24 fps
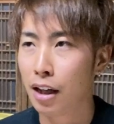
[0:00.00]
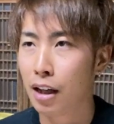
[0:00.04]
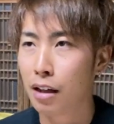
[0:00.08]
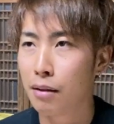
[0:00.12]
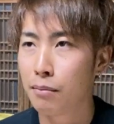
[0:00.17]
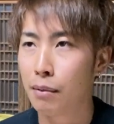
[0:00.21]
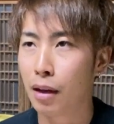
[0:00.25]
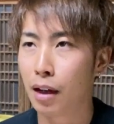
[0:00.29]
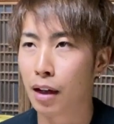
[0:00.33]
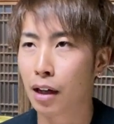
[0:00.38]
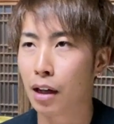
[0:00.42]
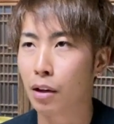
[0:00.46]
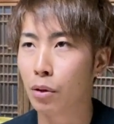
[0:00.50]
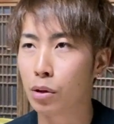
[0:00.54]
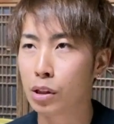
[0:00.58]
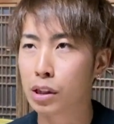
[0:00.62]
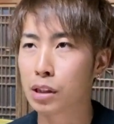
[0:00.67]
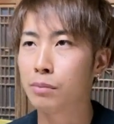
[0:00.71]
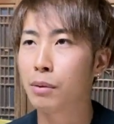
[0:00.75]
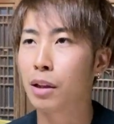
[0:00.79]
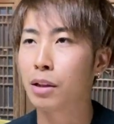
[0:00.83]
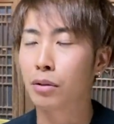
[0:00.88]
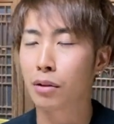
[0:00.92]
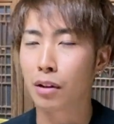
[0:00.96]
まあ、鹿児
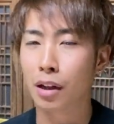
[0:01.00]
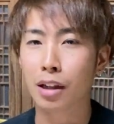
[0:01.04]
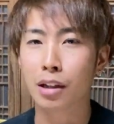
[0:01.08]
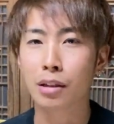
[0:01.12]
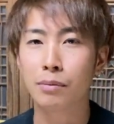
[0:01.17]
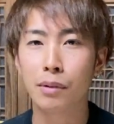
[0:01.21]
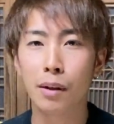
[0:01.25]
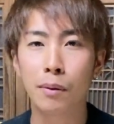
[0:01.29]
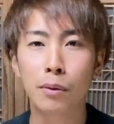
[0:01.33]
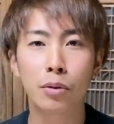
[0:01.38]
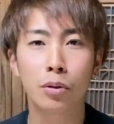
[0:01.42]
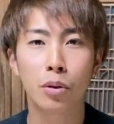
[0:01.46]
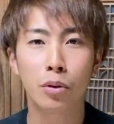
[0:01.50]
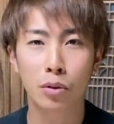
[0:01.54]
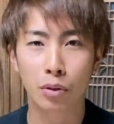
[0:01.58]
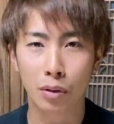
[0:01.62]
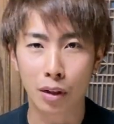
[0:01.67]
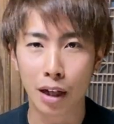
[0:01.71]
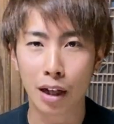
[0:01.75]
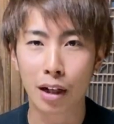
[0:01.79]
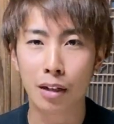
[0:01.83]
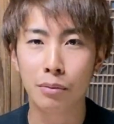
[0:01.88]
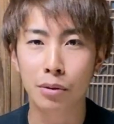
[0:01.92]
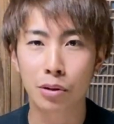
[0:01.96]
島とか熊本と
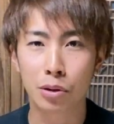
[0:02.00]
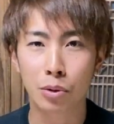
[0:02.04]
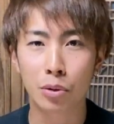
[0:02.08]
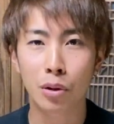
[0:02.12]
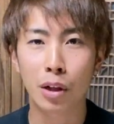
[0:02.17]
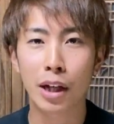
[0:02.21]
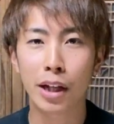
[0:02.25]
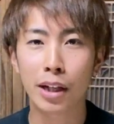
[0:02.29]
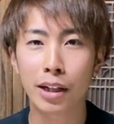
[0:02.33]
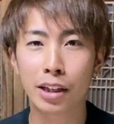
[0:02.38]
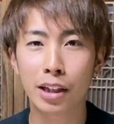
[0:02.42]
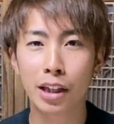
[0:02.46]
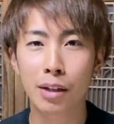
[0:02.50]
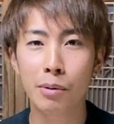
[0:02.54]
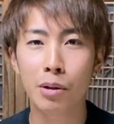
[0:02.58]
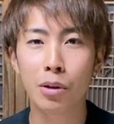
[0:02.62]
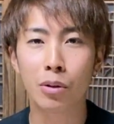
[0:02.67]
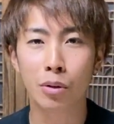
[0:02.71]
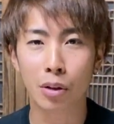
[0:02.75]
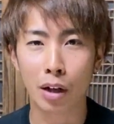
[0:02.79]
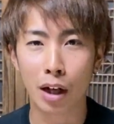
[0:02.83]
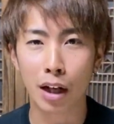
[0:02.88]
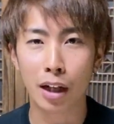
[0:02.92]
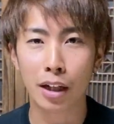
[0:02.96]
か、まあ、そこら辺行ってみる
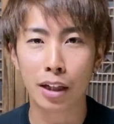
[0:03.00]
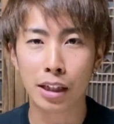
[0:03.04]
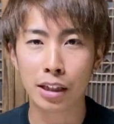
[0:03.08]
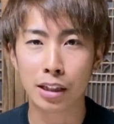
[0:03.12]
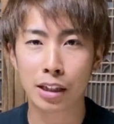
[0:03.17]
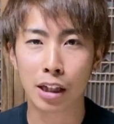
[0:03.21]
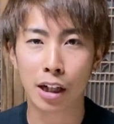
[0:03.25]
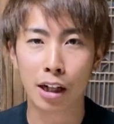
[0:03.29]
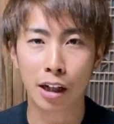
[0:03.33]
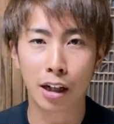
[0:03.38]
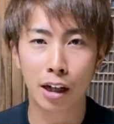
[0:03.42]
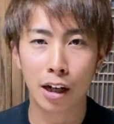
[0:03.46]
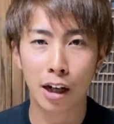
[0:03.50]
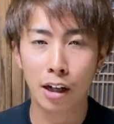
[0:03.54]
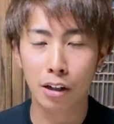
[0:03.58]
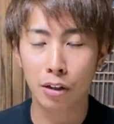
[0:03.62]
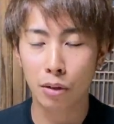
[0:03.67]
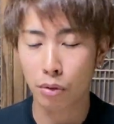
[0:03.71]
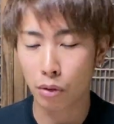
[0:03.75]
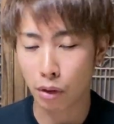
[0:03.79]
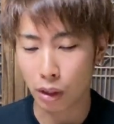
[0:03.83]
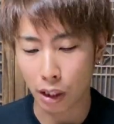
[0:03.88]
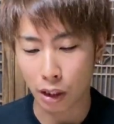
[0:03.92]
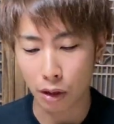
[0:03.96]
のがいいんじゃないかなとい
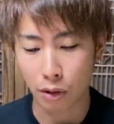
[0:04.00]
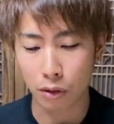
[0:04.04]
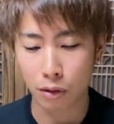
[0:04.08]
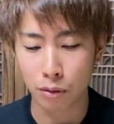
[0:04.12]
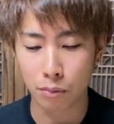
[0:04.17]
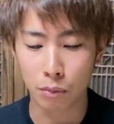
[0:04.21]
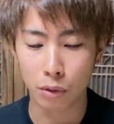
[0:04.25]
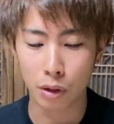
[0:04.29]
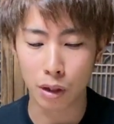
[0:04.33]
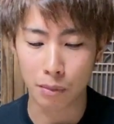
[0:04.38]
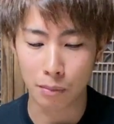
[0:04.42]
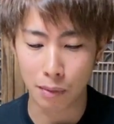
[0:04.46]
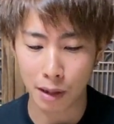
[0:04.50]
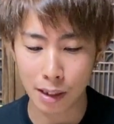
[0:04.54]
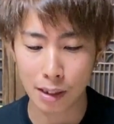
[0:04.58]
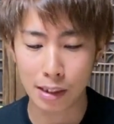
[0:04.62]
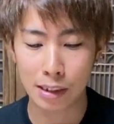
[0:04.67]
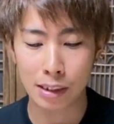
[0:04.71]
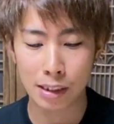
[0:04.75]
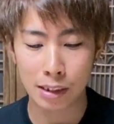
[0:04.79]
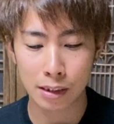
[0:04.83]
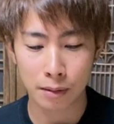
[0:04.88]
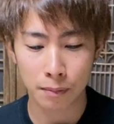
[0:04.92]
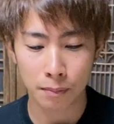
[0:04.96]
うふうに思いま
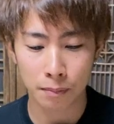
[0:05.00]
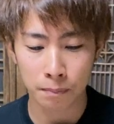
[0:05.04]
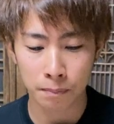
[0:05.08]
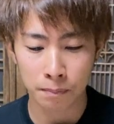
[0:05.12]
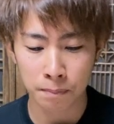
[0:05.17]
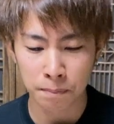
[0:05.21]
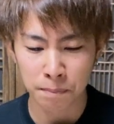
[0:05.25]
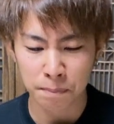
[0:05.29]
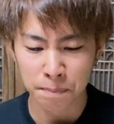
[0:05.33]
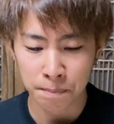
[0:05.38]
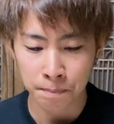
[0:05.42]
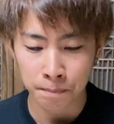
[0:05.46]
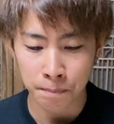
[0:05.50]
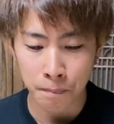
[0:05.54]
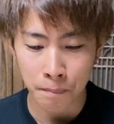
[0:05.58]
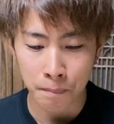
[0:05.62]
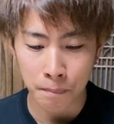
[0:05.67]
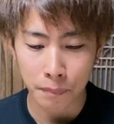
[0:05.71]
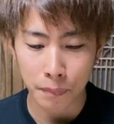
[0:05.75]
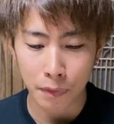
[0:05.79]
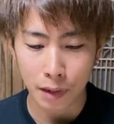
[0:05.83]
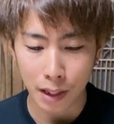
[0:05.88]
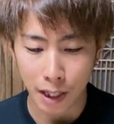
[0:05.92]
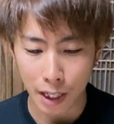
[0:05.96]
す。
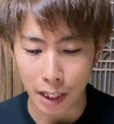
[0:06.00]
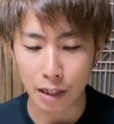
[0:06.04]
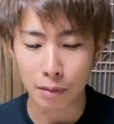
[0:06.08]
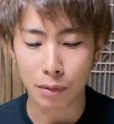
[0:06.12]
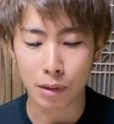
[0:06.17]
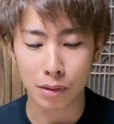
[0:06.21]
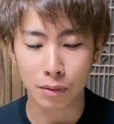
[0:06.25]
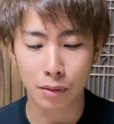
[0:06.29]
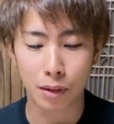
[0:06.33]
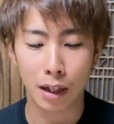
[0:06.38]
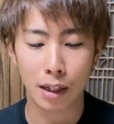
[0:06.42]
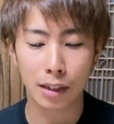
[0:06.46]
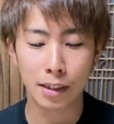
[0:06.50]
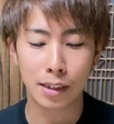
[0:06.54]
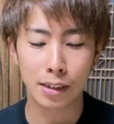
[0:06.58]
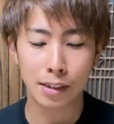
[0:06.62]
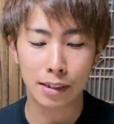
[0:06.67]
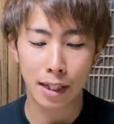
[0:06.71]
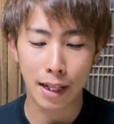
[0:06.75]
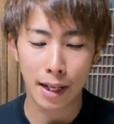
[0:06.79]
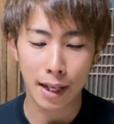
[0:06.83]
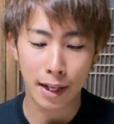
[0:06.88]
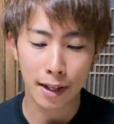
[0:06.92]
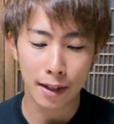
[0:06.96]
はい、まあ、そんな感じです
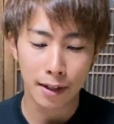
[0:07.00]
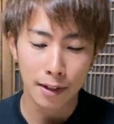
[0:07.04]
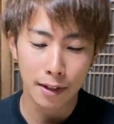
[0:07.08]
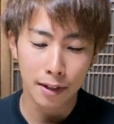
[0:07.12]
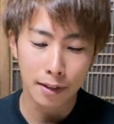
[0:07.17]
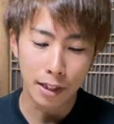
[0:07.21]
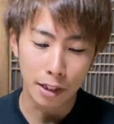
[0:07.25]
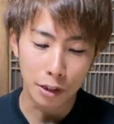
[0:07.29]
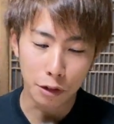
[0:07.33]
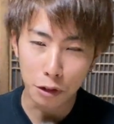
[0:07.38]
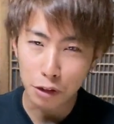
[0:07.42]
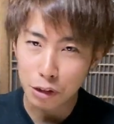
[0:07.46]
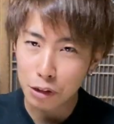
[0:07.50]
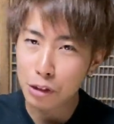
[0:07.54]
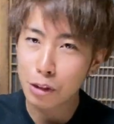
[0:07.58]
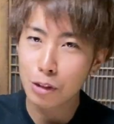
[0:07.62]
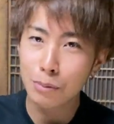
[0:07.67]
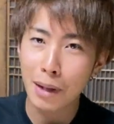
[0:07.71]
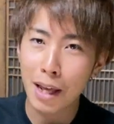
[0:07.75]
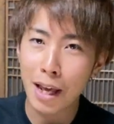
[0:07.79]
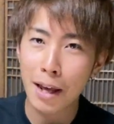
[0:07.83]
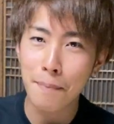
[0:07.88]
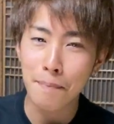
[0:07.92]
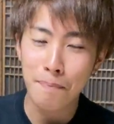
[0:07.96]
ね。で4つ
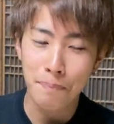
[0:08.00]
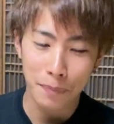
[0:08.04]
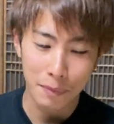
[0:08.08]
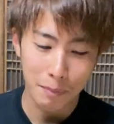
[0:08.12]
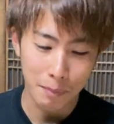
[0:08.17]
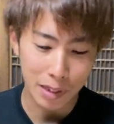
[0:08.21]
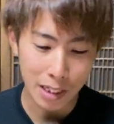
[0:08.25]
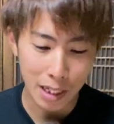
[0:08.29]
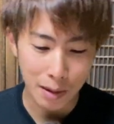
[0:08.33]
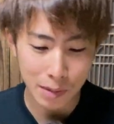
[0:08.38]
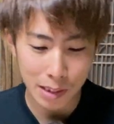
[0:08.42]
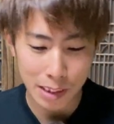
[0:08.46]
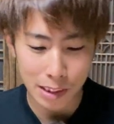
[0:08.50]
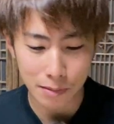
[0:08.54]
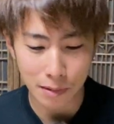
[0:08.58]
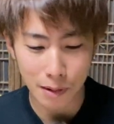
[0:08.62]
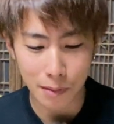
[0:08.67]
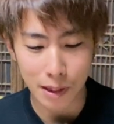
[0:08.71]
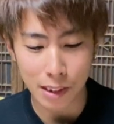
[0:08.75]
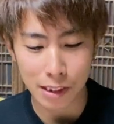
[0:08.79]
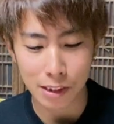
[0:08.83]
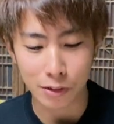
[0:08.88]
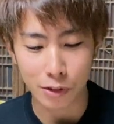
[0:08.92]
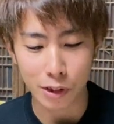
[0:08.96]
目南島
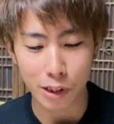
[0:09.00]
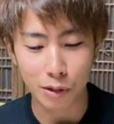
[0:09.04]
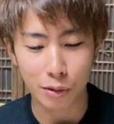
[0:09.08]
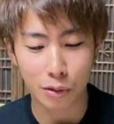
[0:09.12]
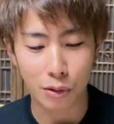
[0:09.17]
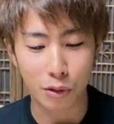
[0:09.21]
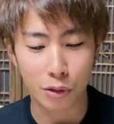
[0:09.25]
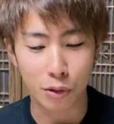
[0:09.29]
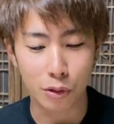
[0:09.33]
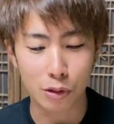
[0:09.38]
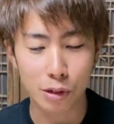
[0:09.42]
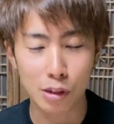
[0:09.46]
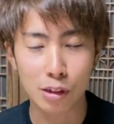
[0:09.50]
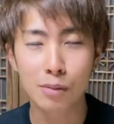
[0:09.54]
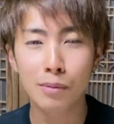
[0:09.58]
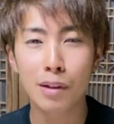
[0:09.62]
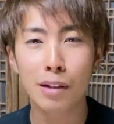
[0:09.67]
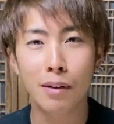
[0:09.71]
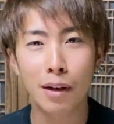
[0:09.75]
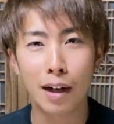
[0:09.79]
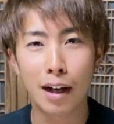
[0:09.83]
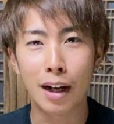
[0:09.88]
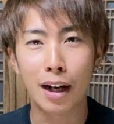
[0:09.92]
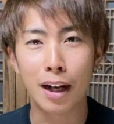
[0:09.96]
原市のいいところ4つ目
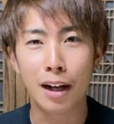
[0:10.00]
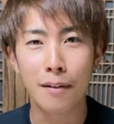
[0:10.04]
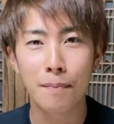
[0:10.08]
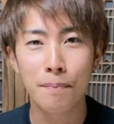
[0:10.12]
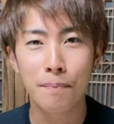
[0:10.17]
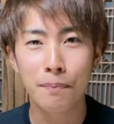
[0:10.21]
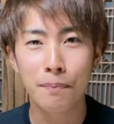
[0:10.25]
は